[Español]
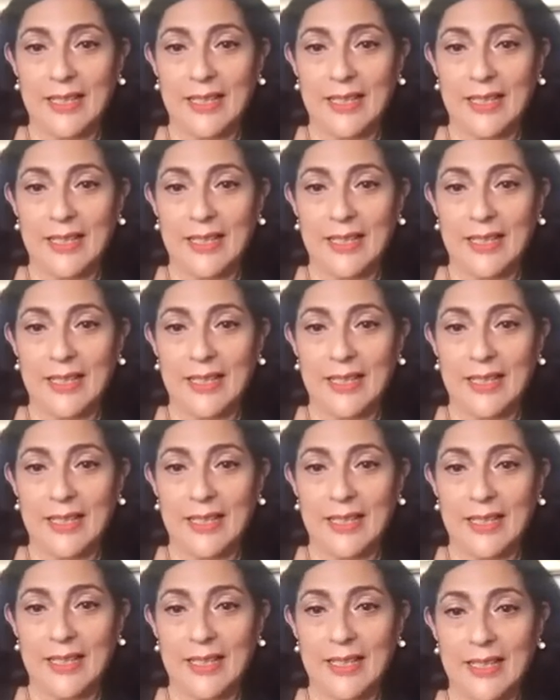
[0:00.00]
las
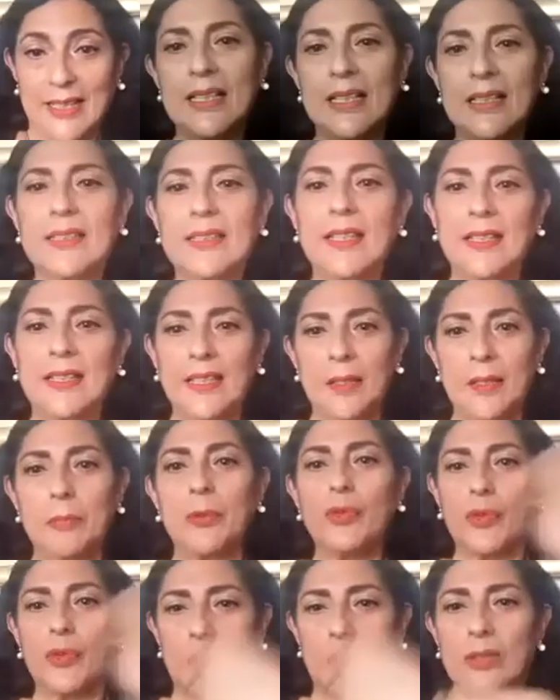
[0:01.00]
antenas que
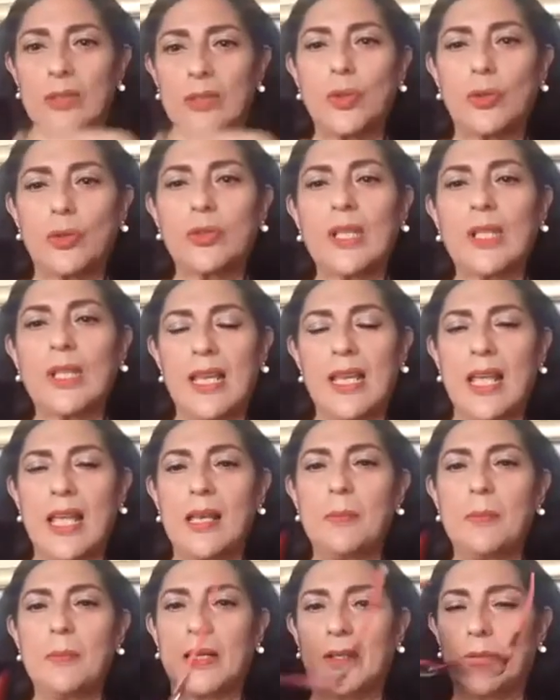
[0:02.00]
tenemos que son
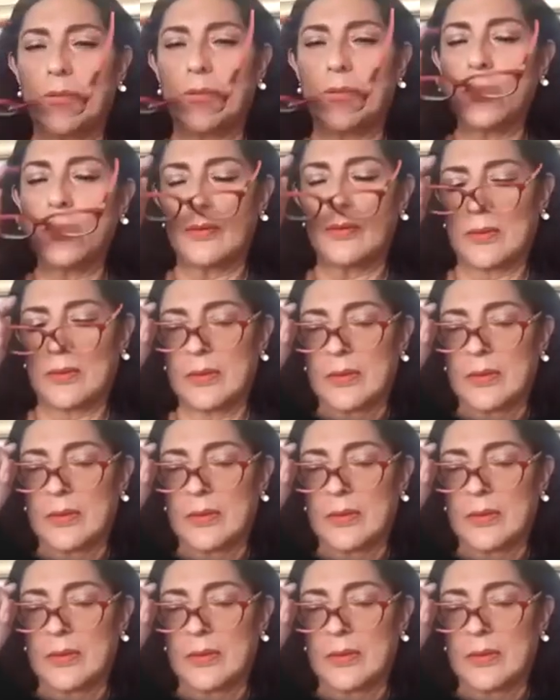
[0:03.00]
del alma, ¿no?